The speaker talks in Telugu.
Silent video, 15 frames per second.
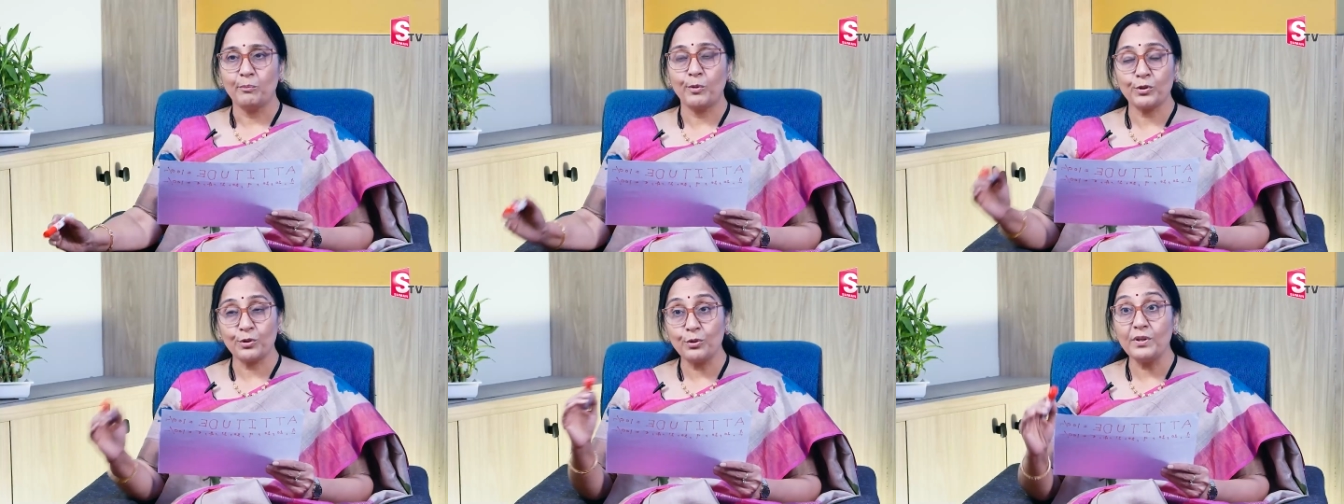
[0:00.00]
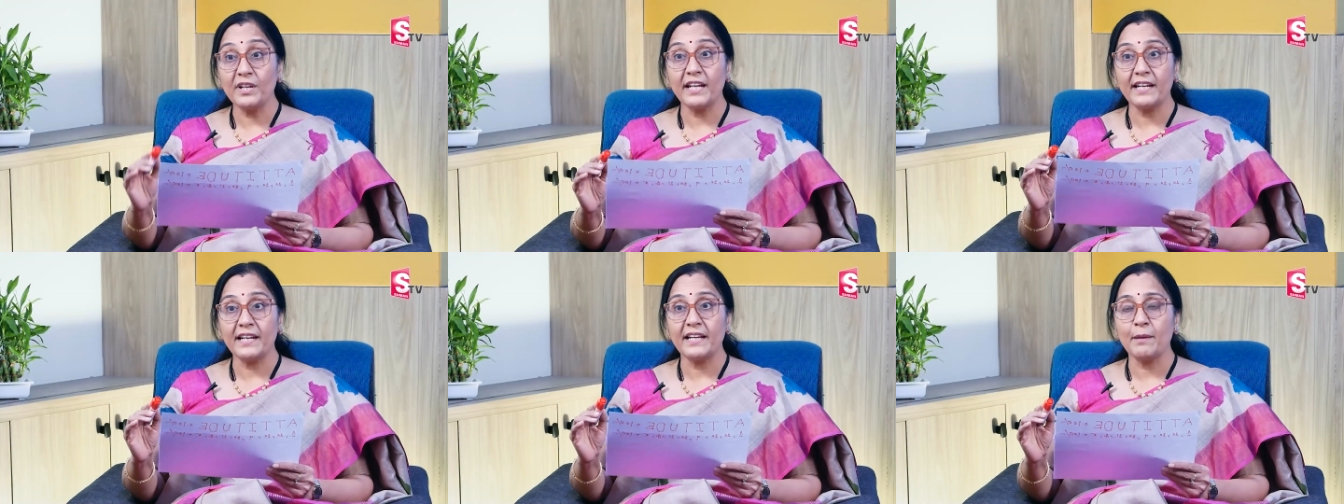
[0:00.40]

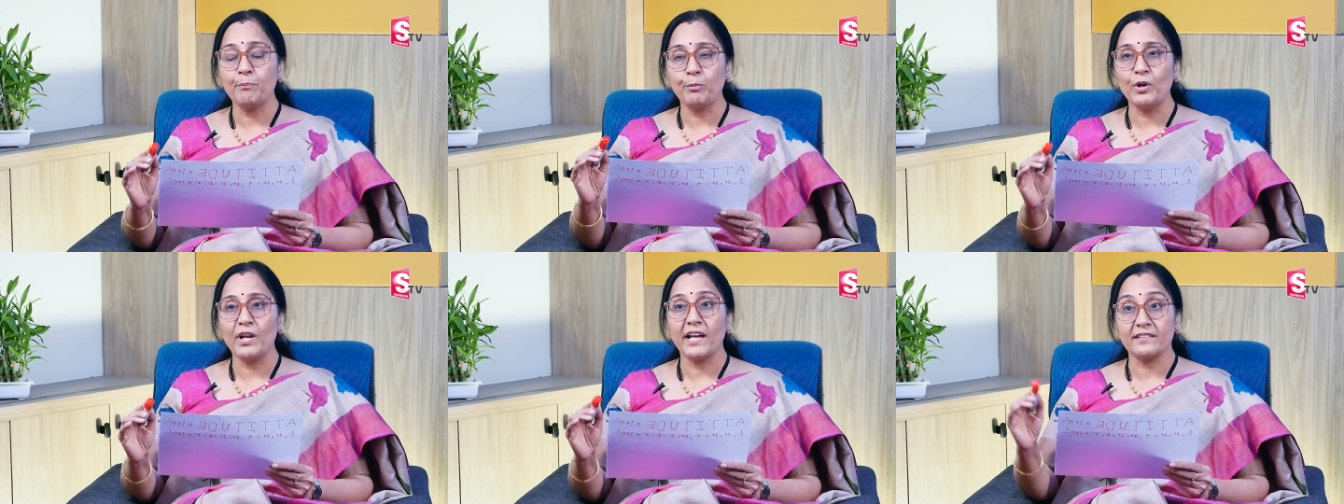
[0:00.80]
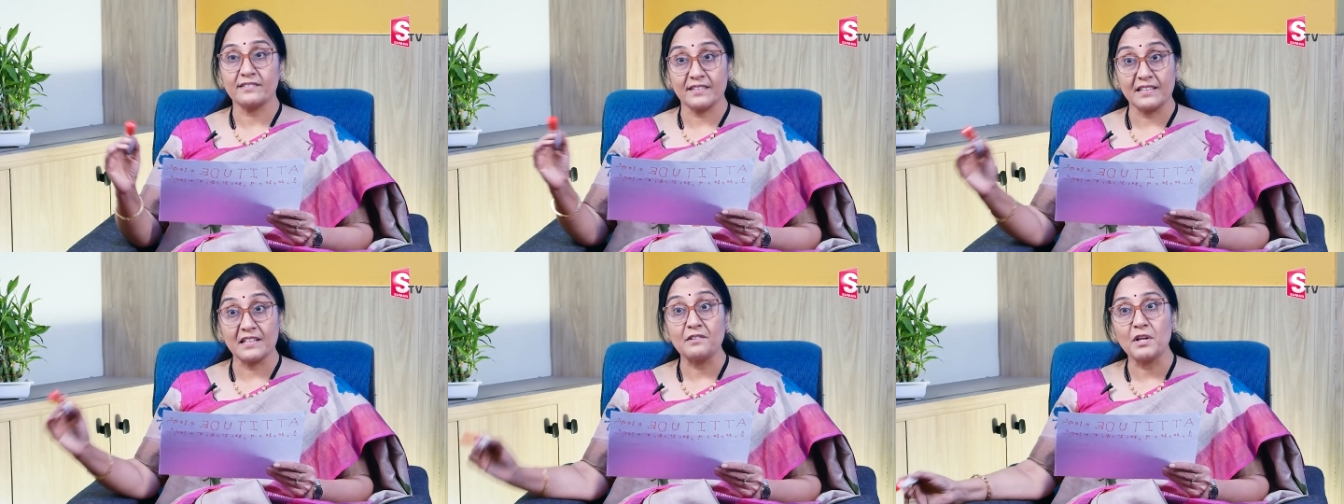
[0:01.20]
పొద్దున్నే ఎప్పుడు
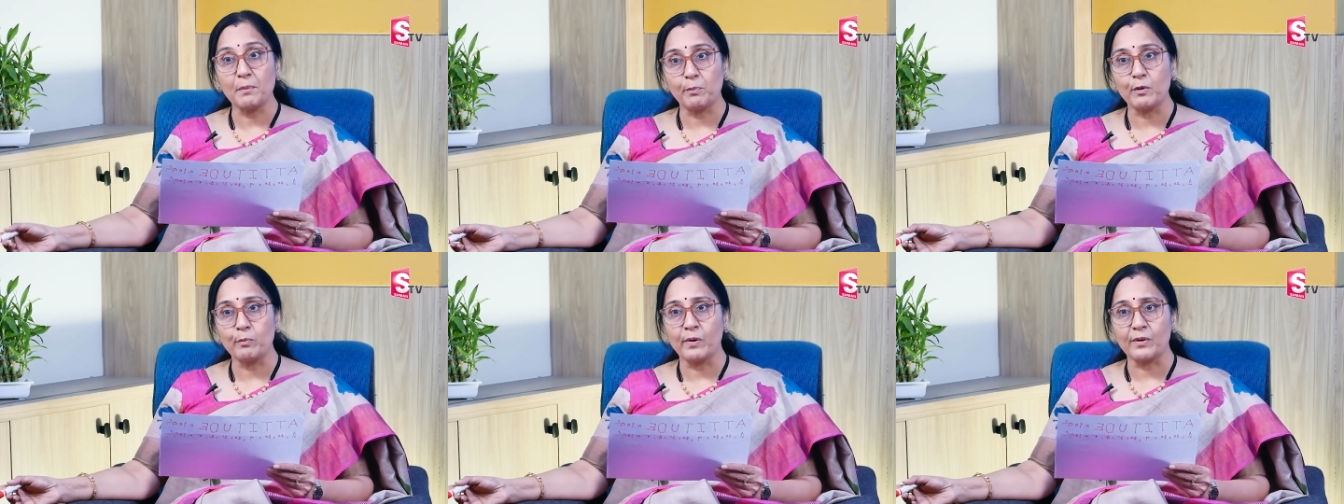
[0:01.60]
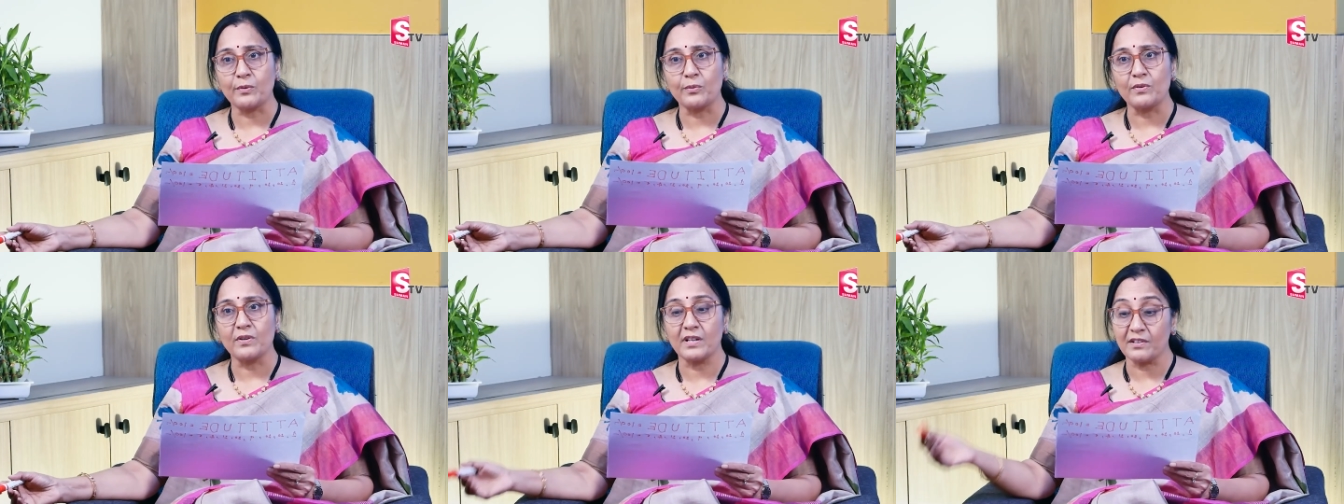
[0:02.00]
లేస్తున్నావు ఎప్పుడు
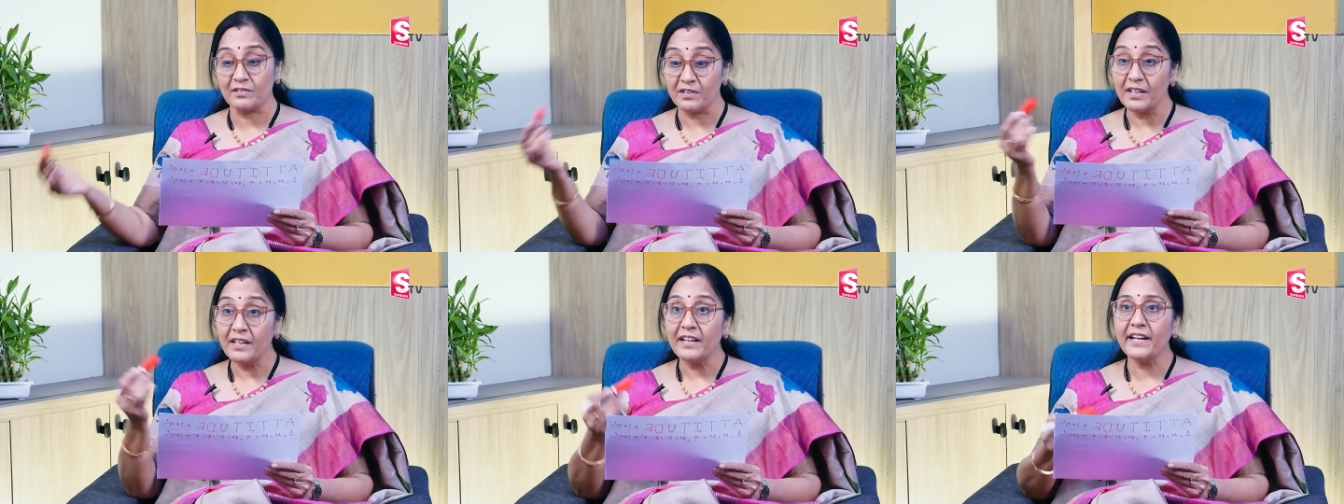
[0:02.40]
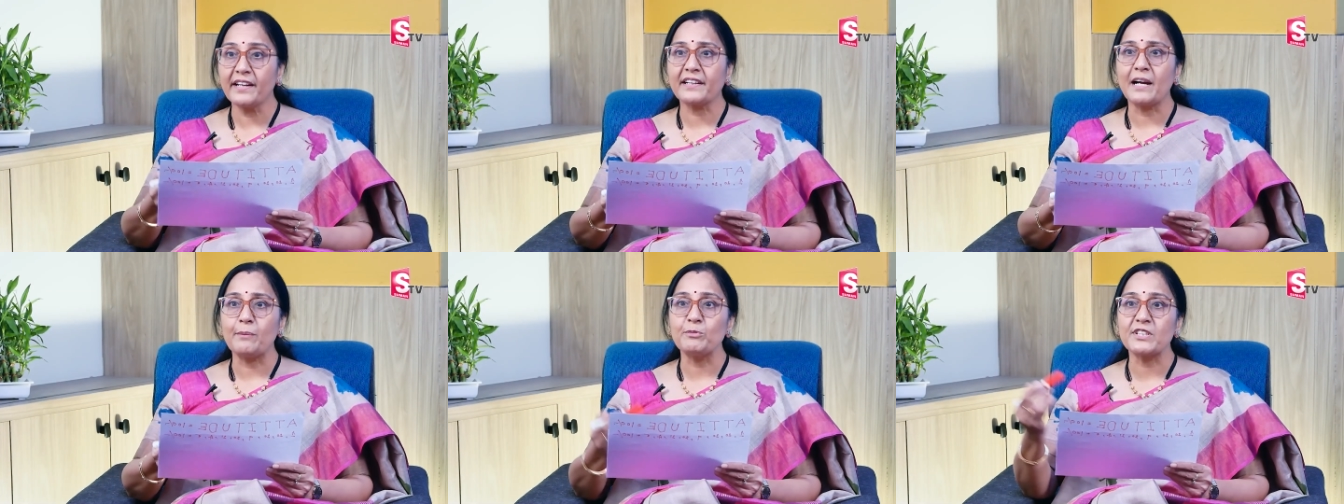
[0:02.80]
పడుకుంటున్నావు
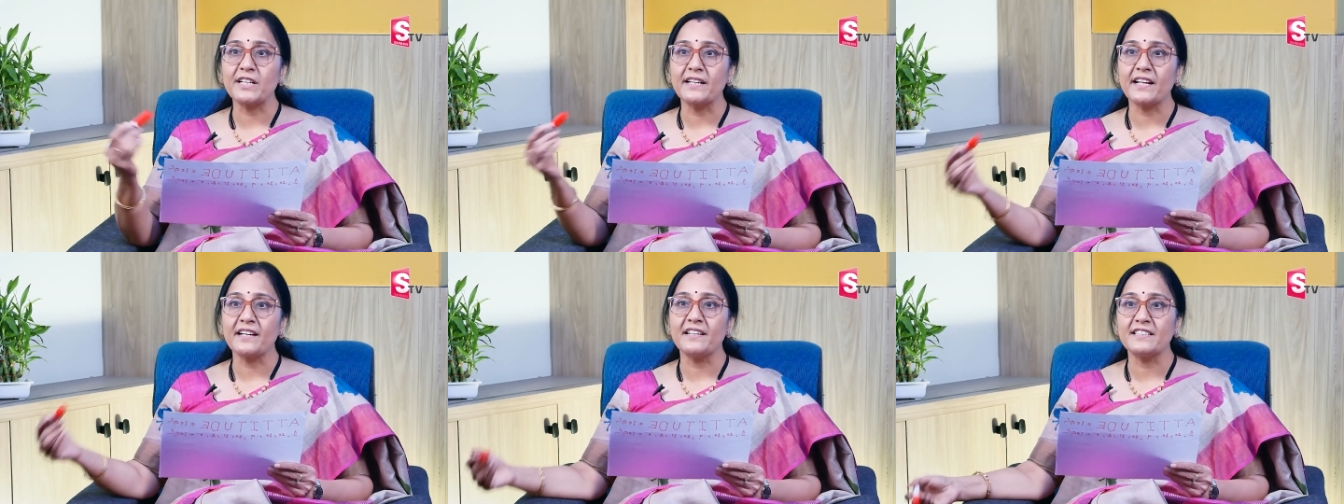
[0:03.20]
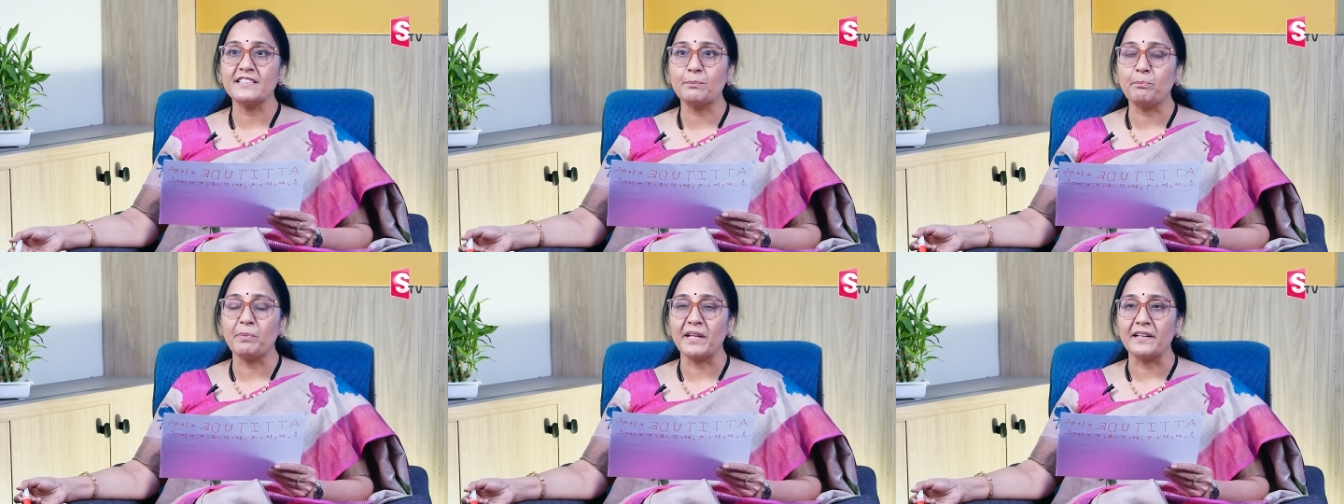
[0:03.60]
ఇట్ కమ్స్ అండర్
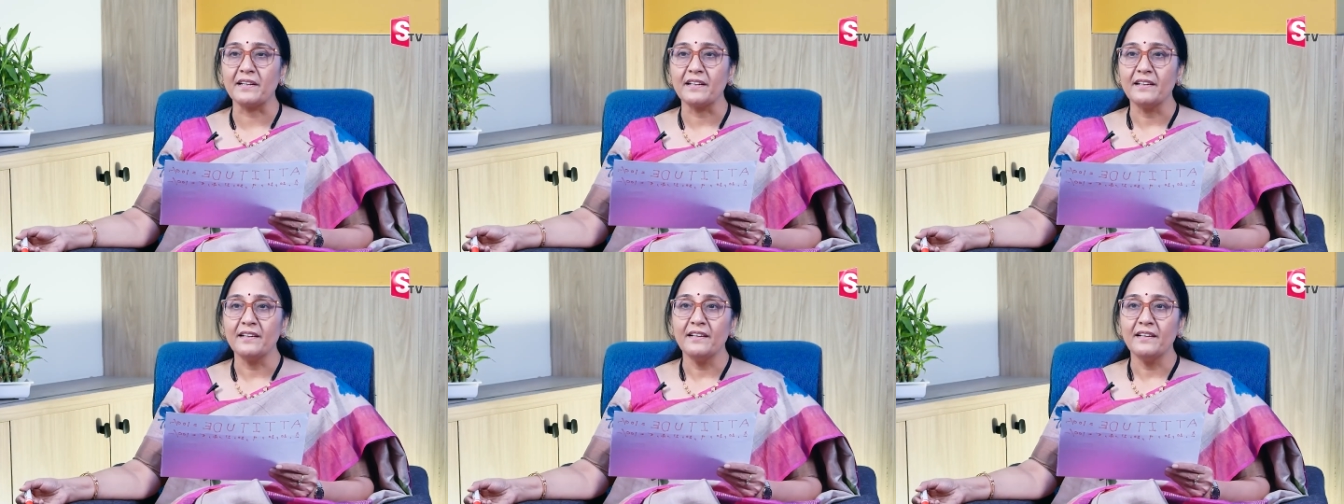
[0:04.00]
డిసిప్లిన్